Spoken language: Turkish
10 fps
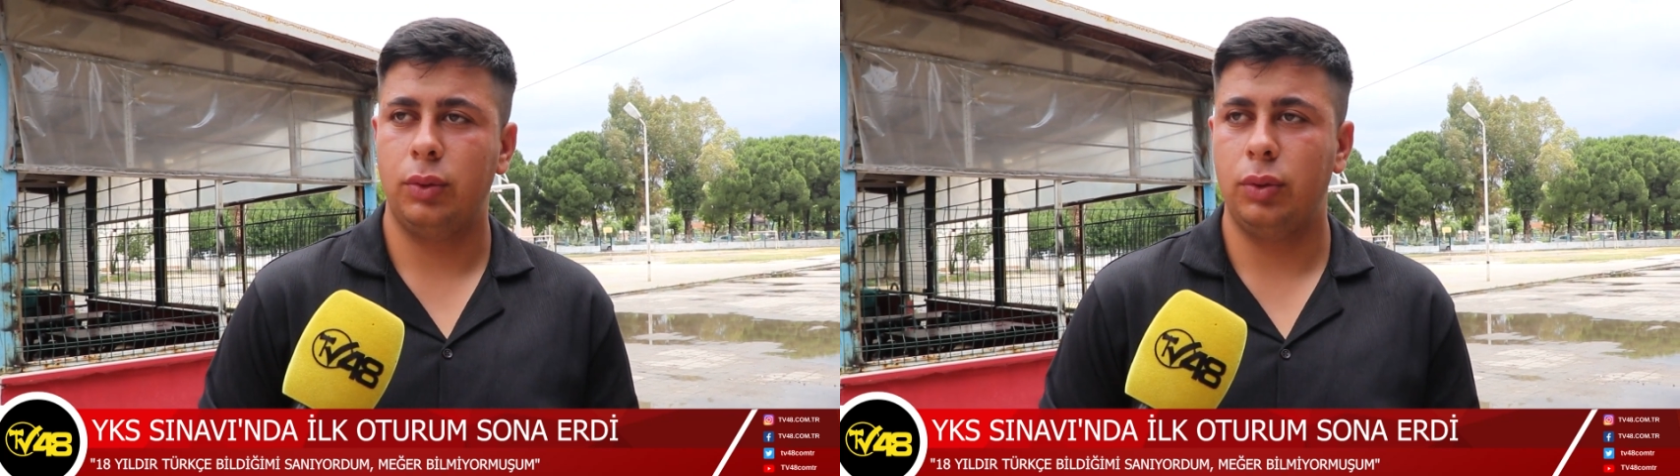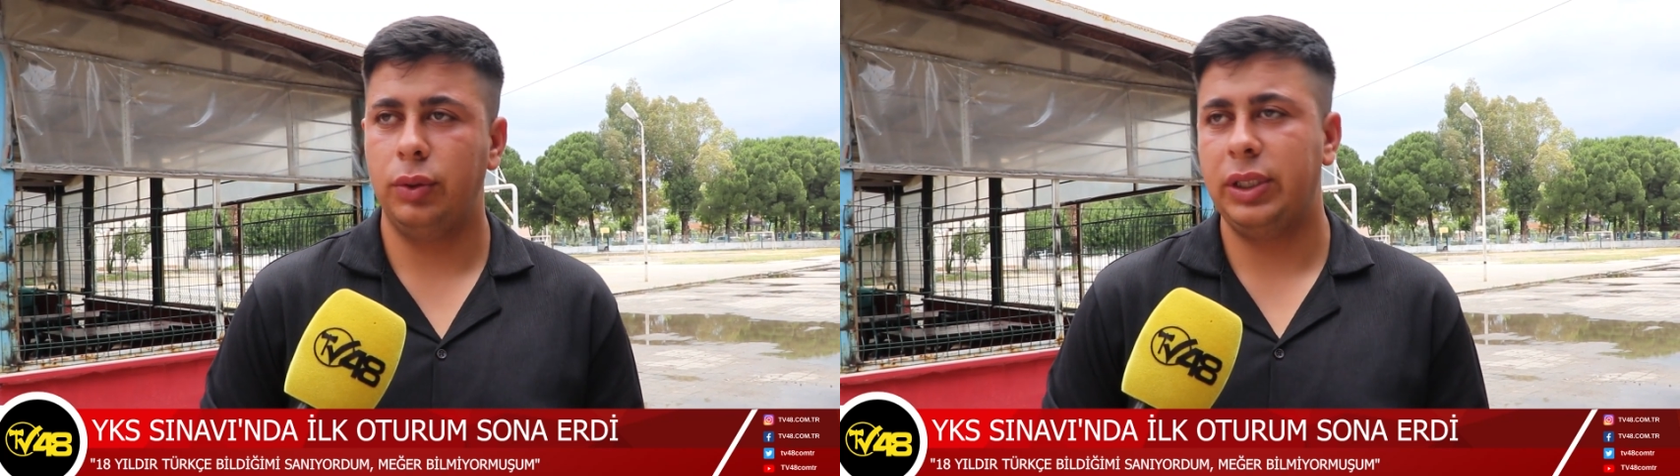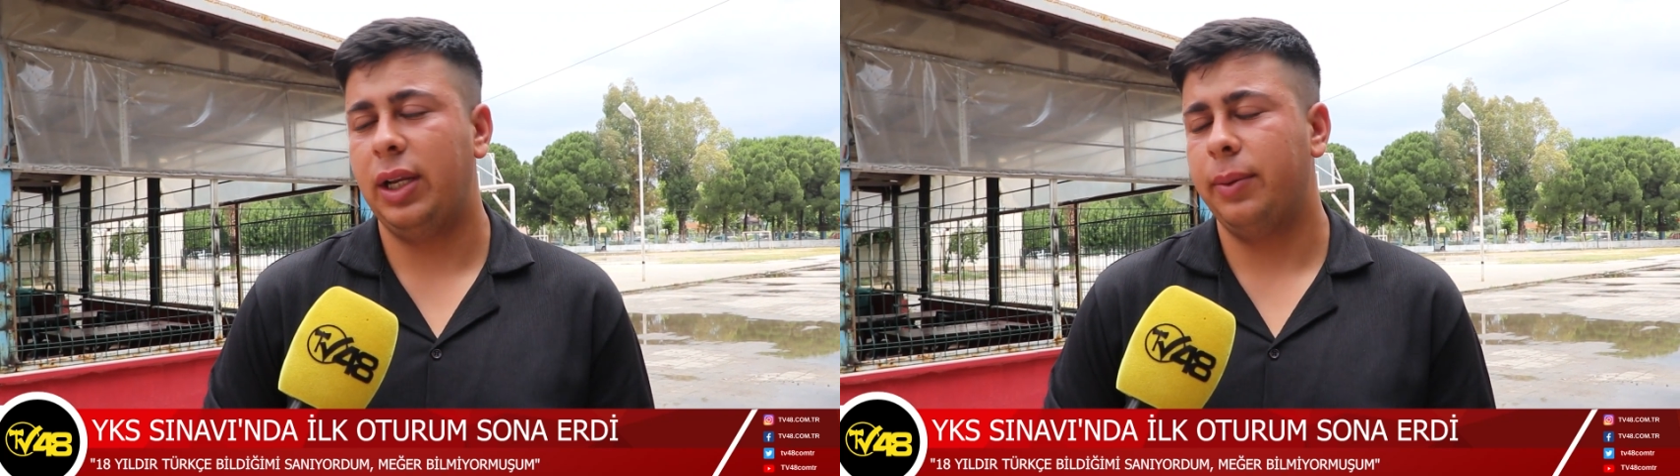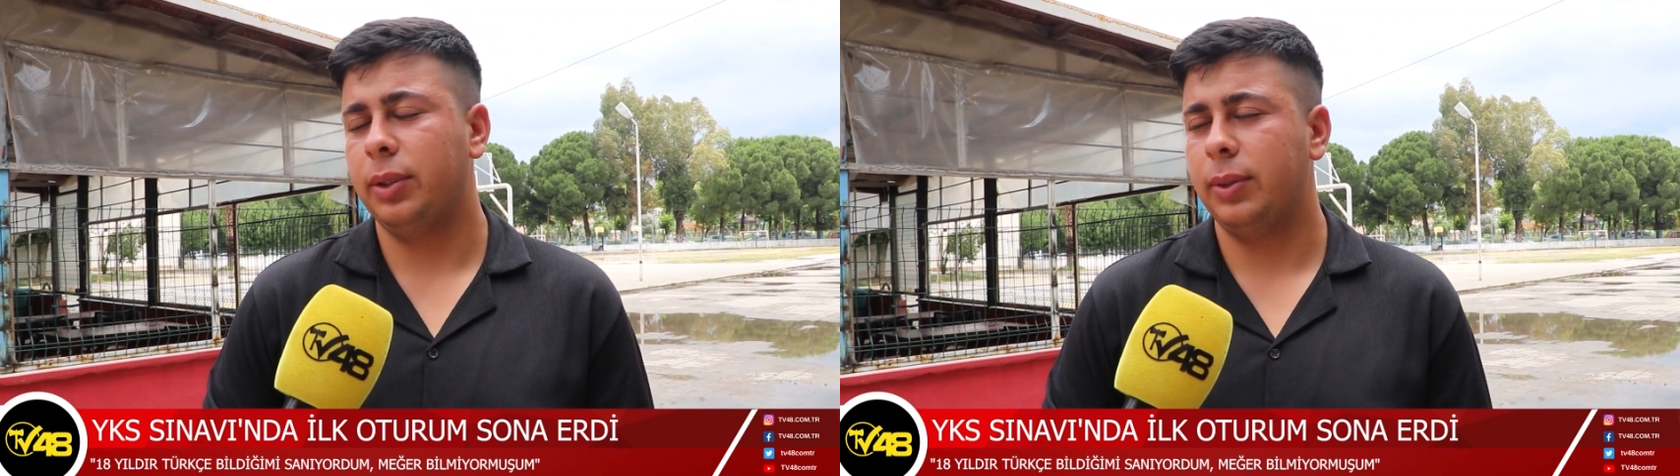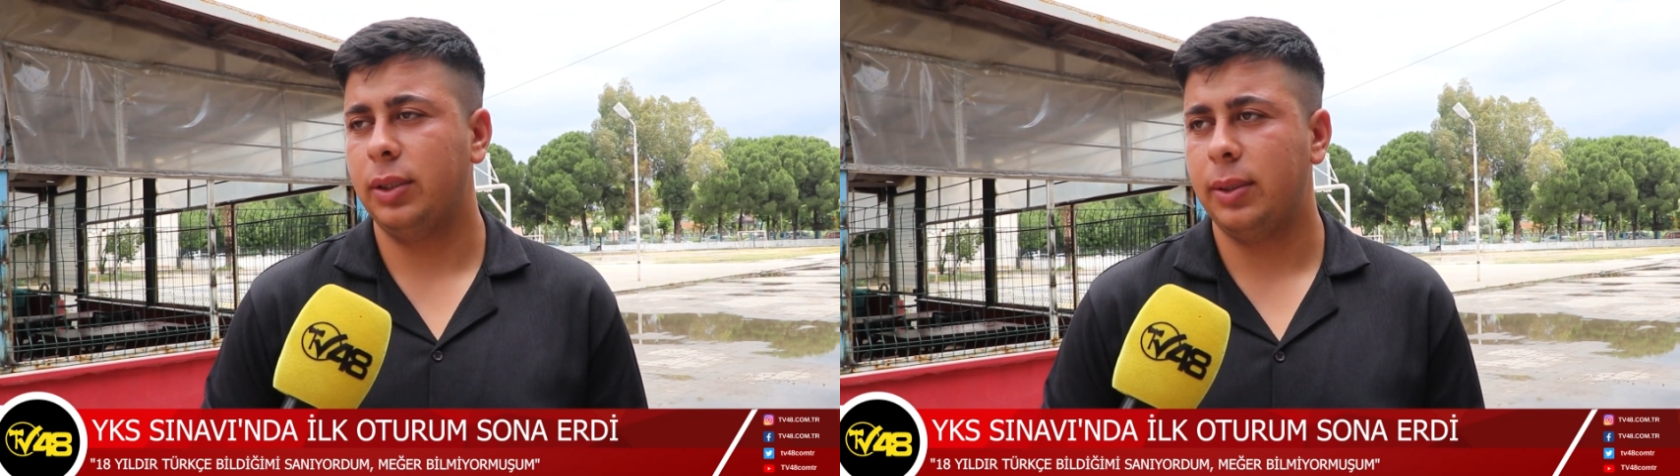Türkçe ile
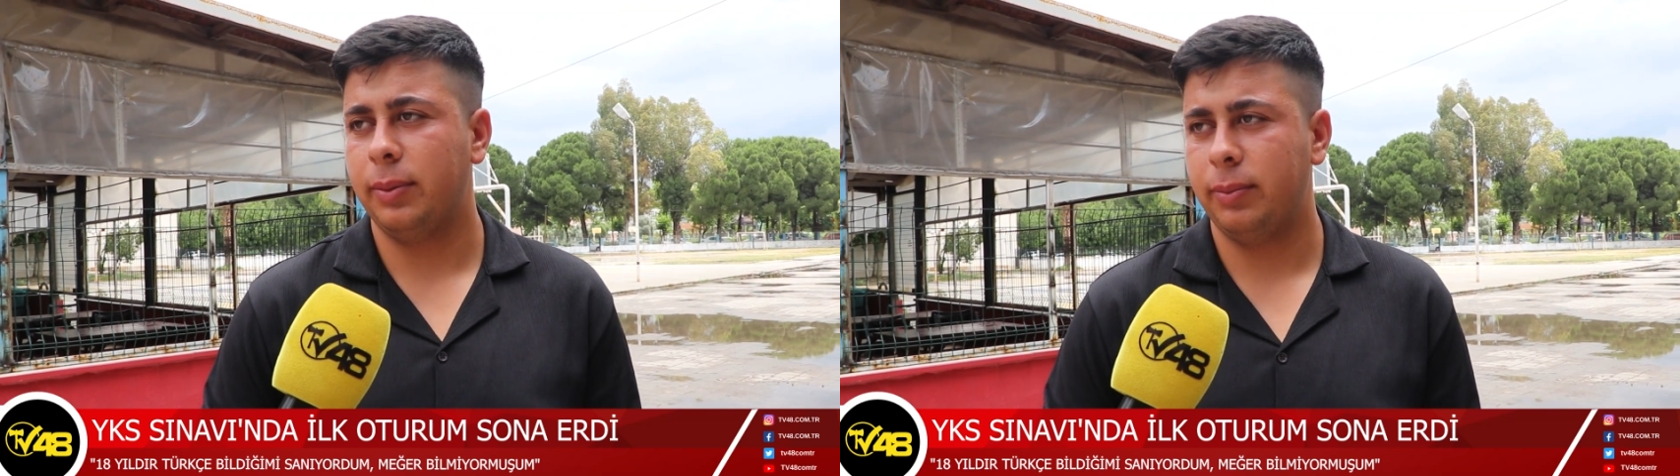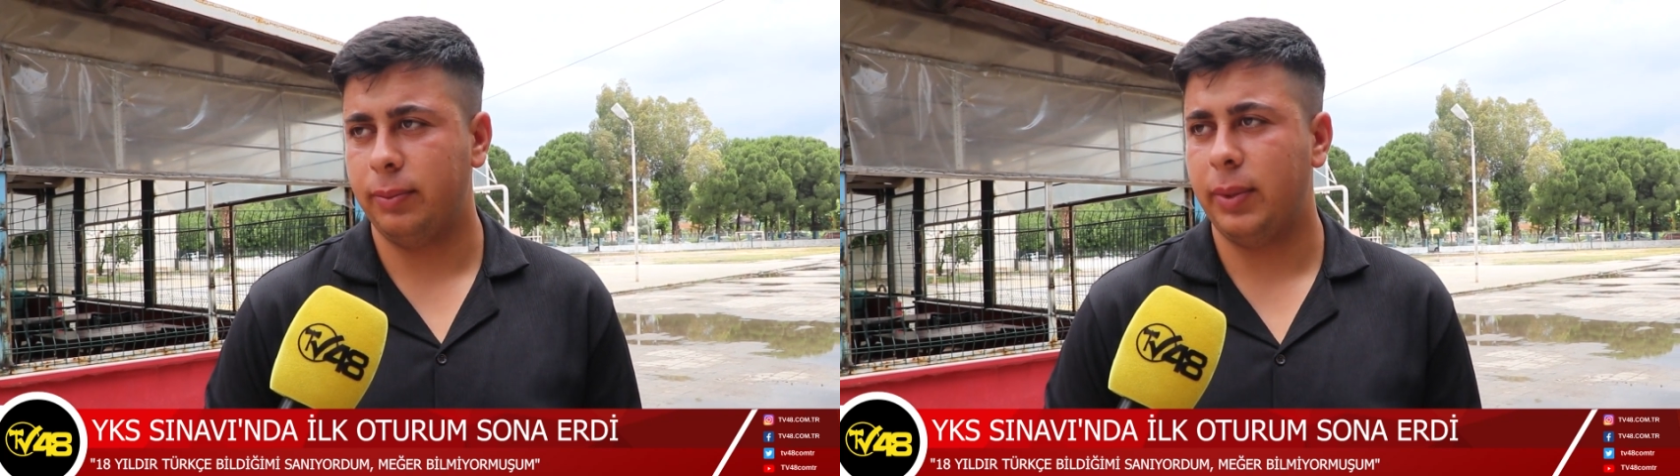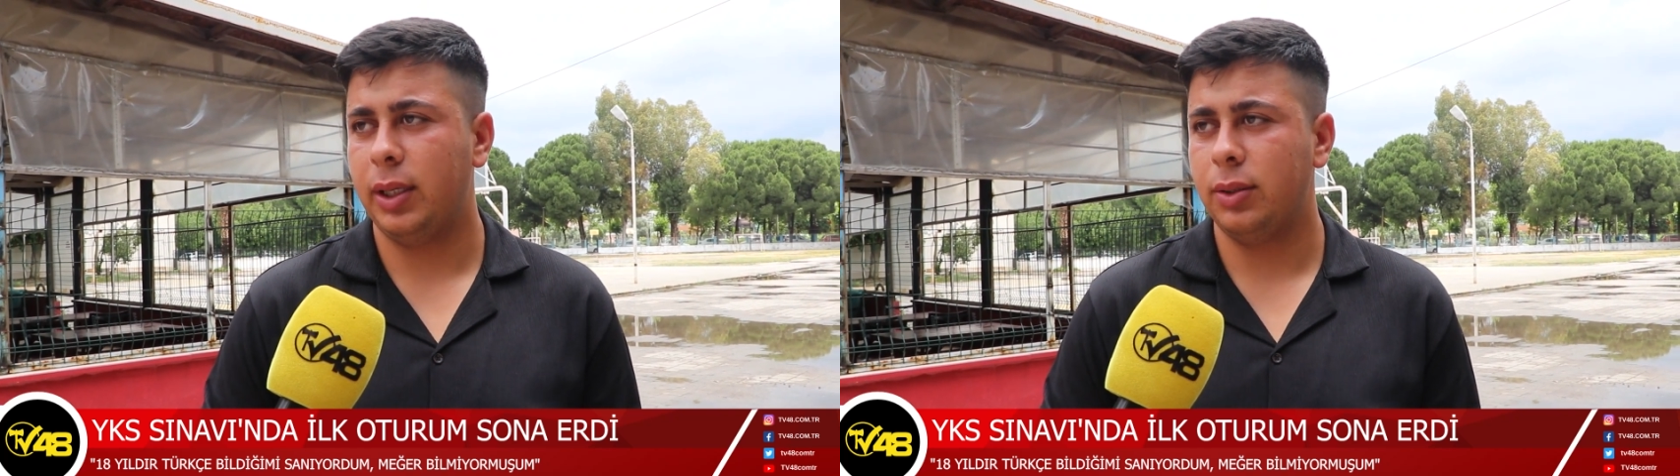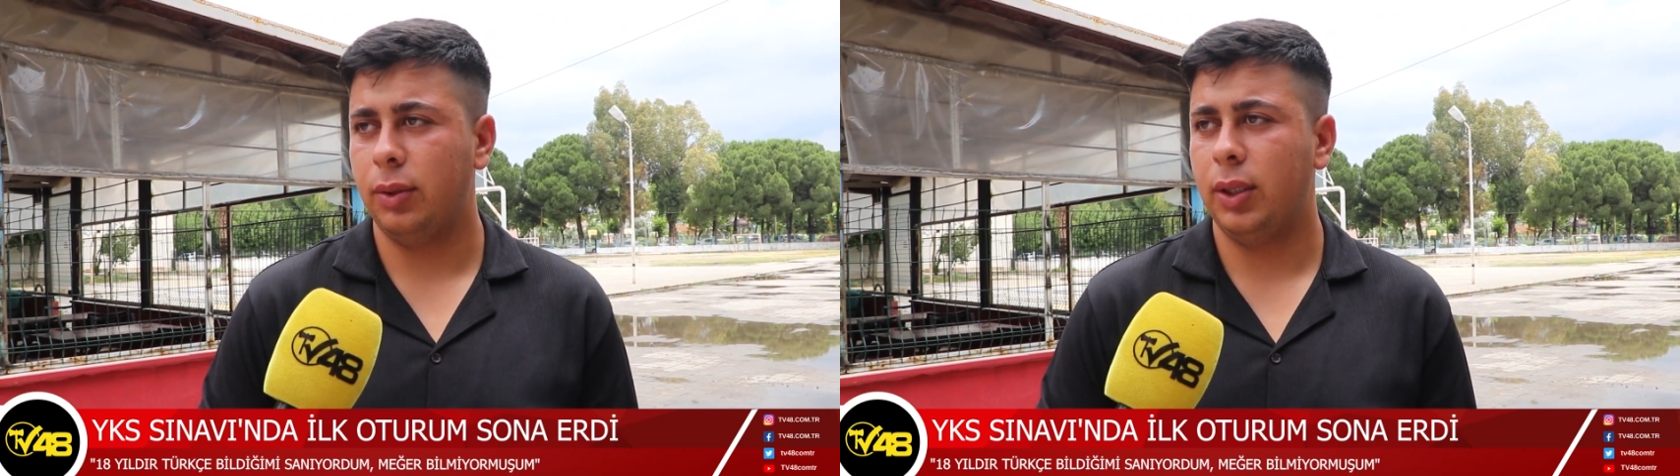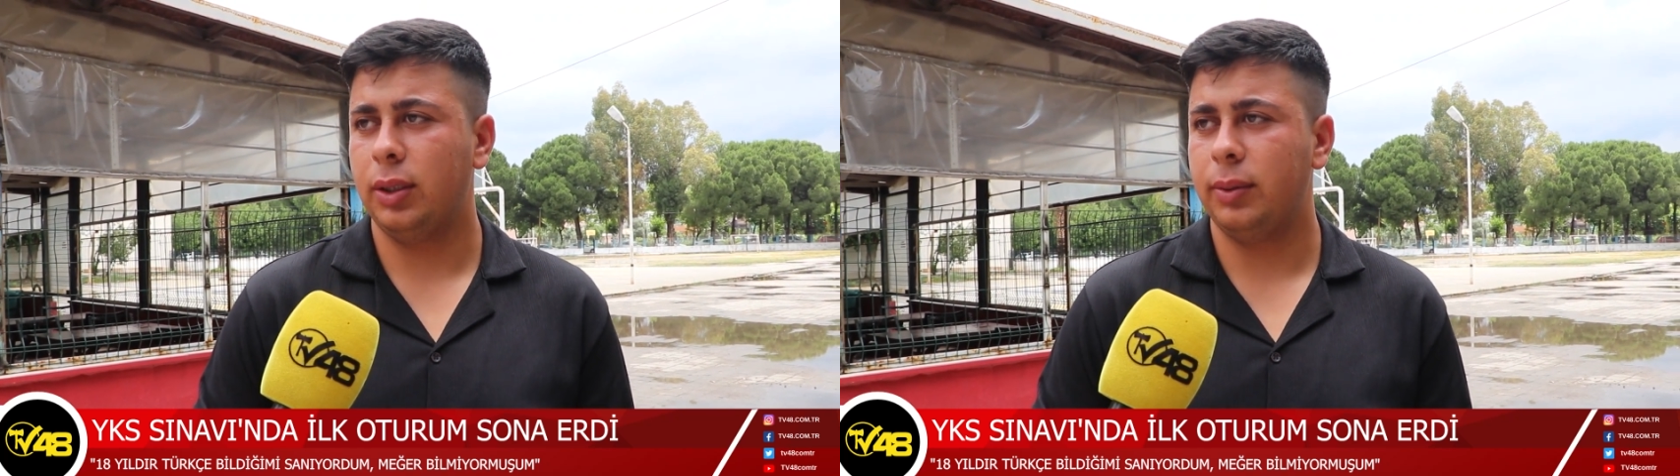matematikte bayağı
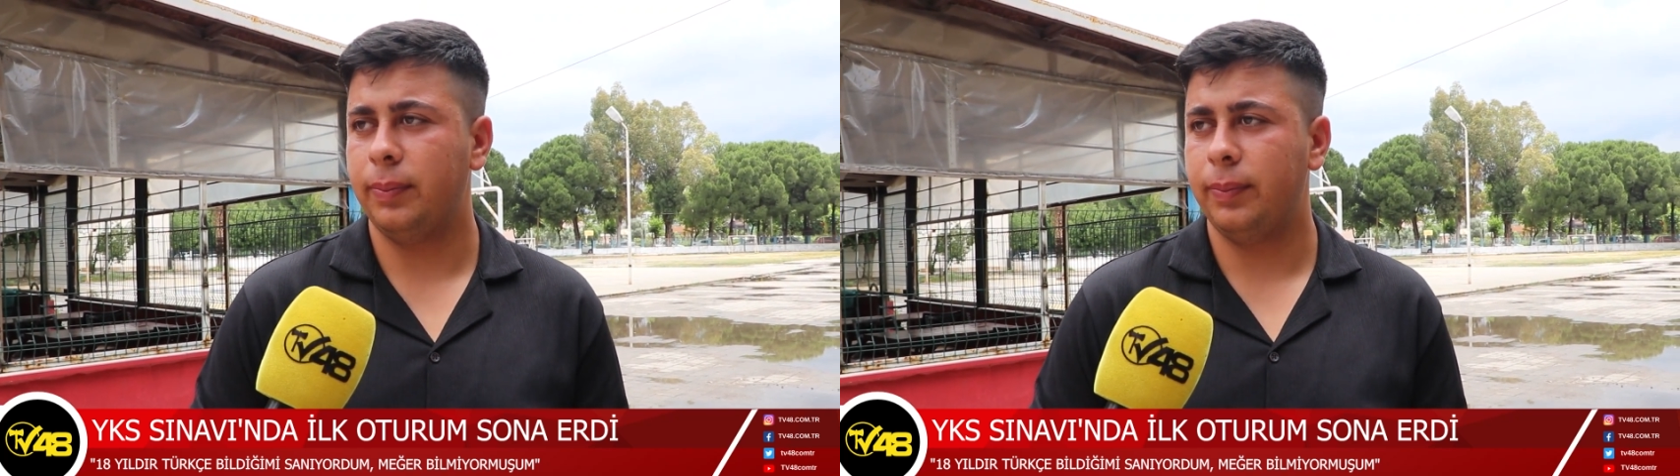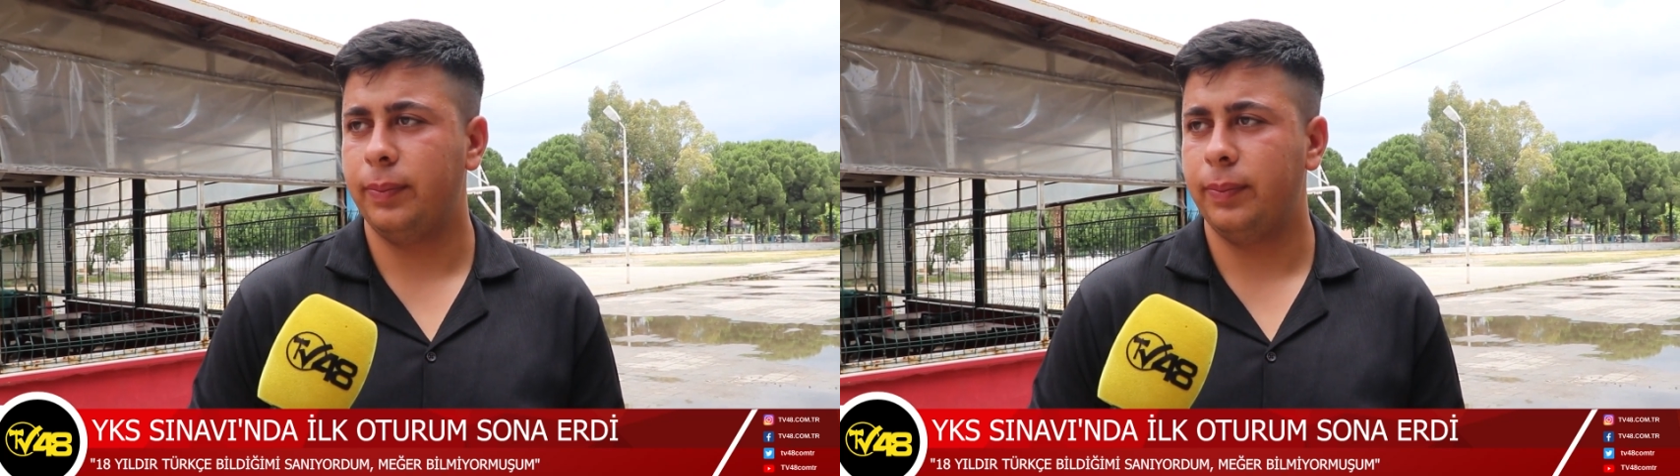zorlandım.